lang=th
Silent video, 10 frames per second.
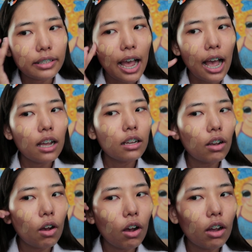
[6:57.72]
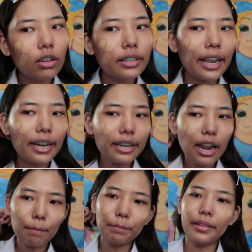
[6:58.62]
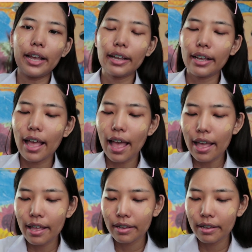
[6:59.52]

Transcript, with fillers: นะก็แนะนำนะคะ